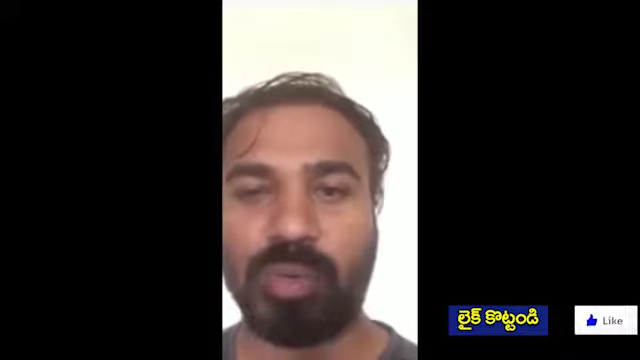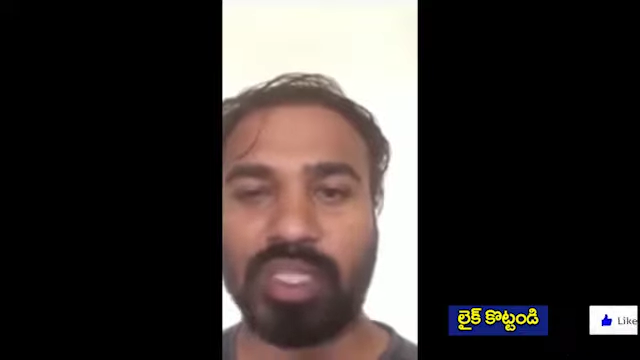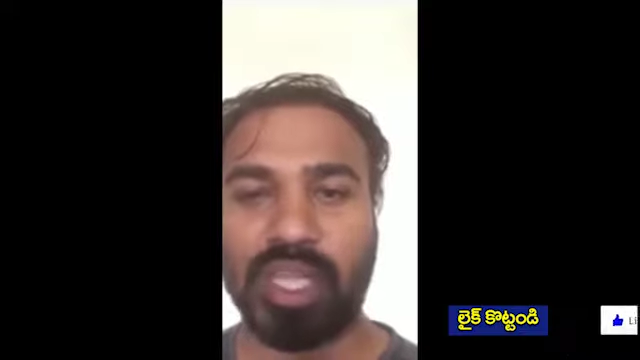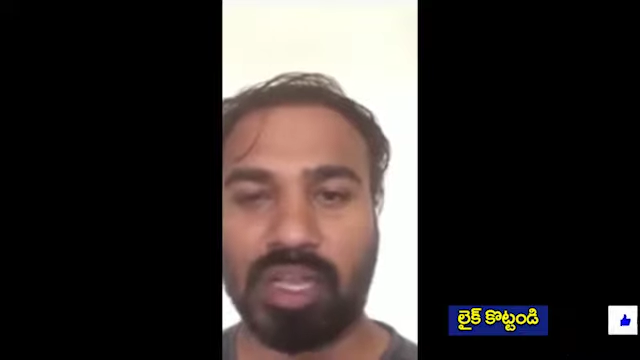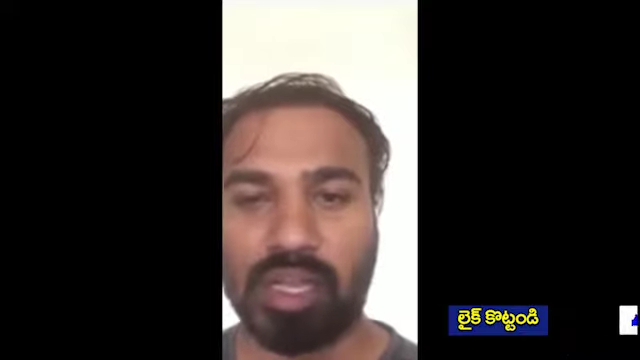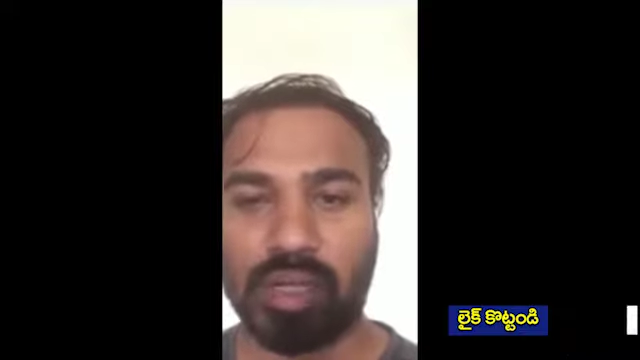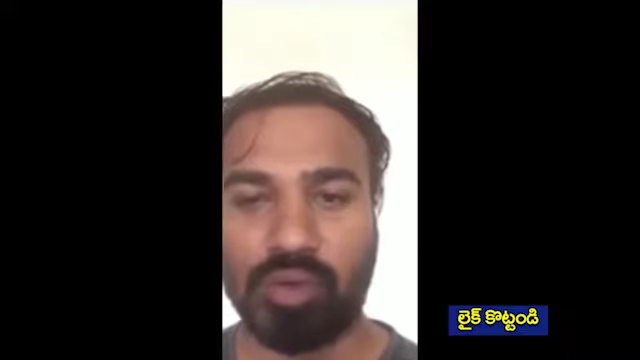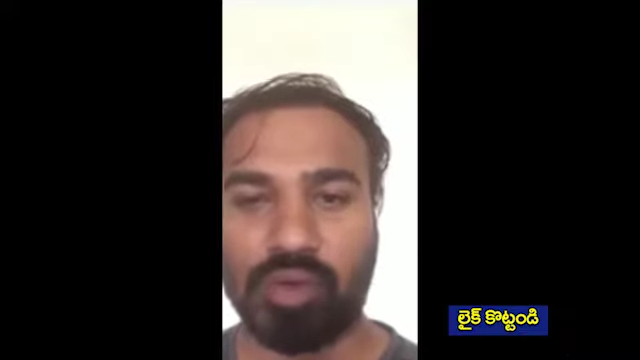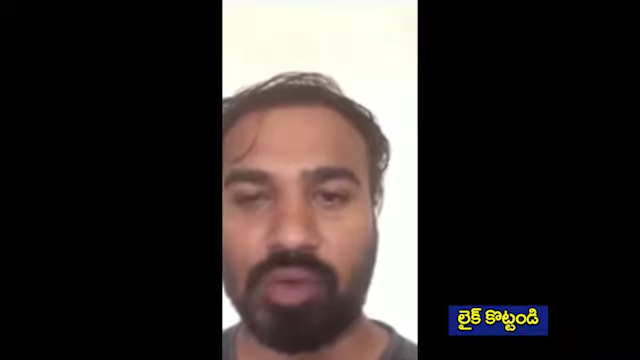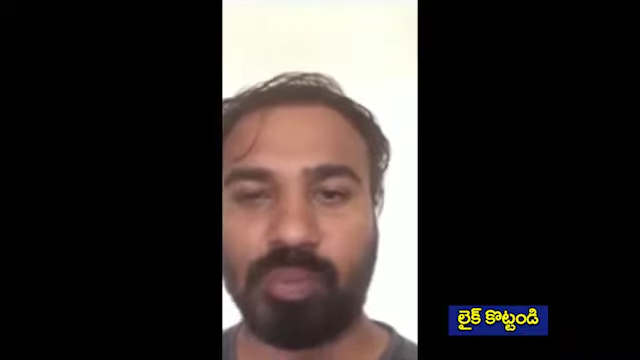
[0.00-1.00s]
పది
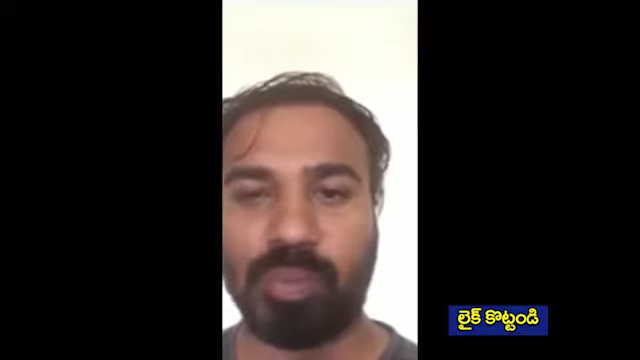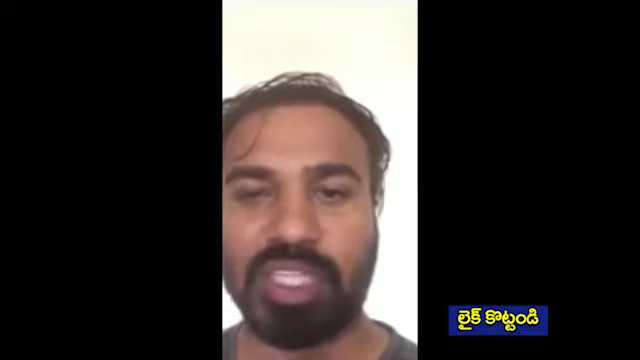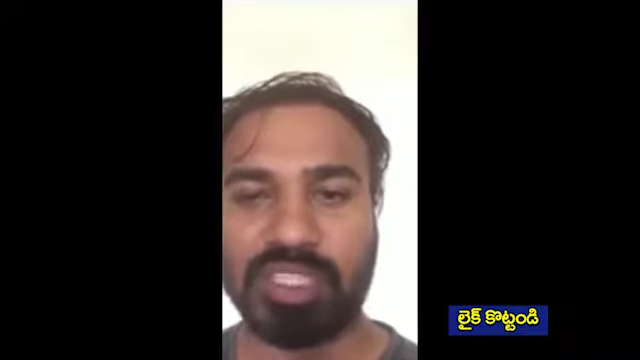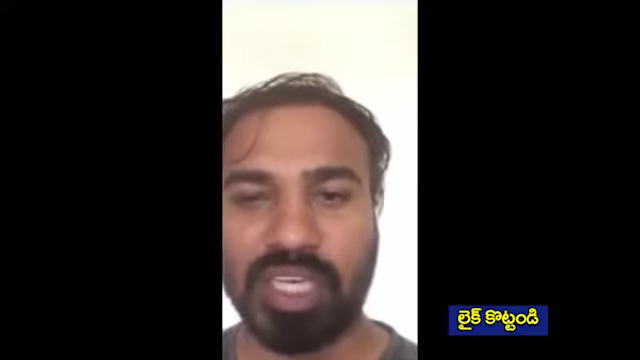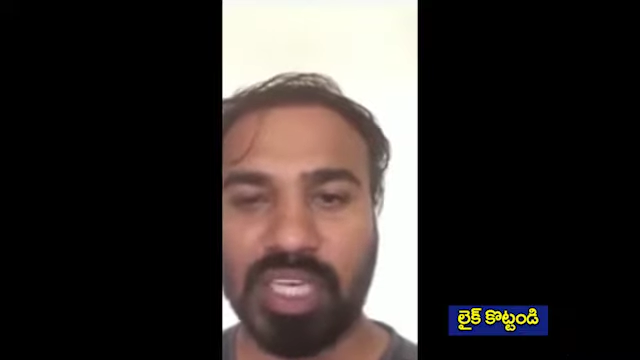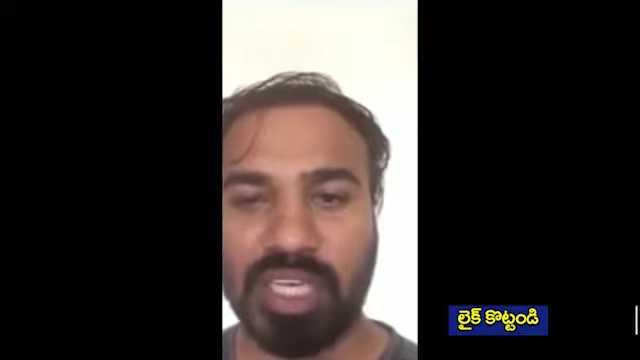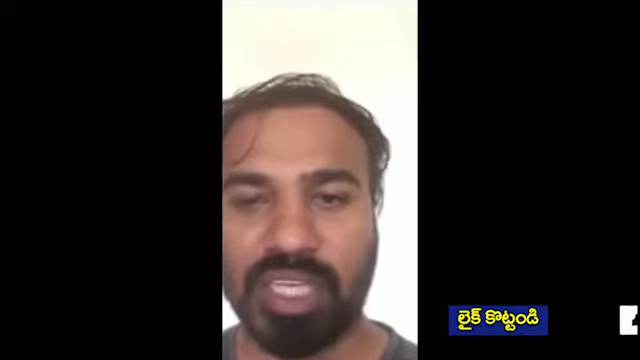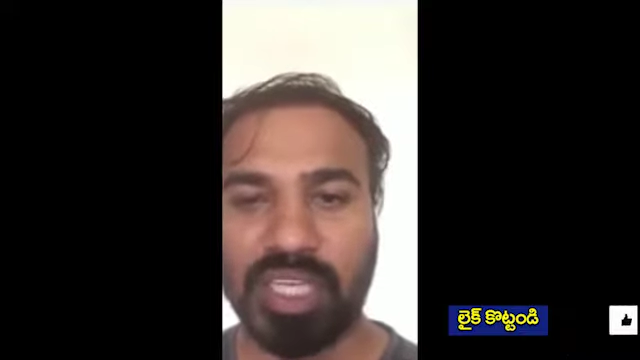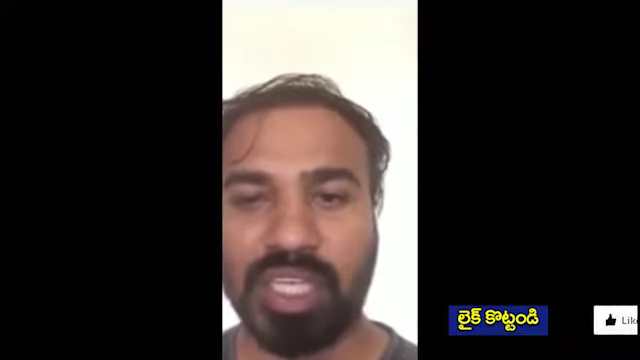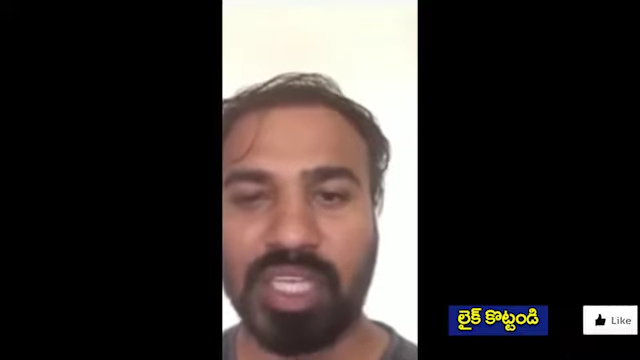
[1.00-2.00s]
అక్కకు పది
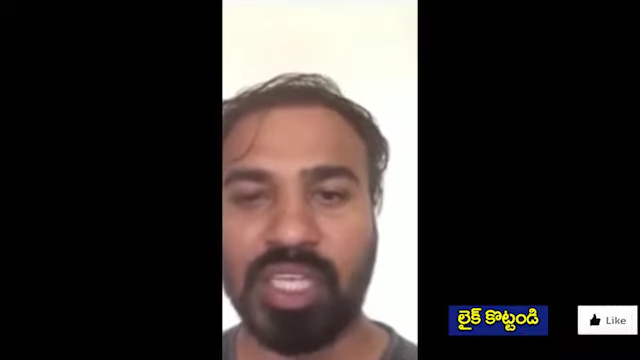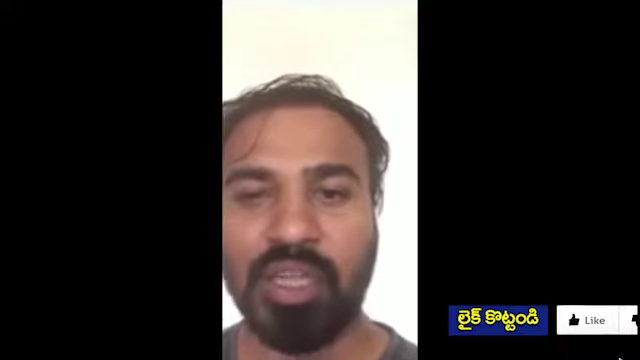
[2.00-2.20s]
చెల్లికి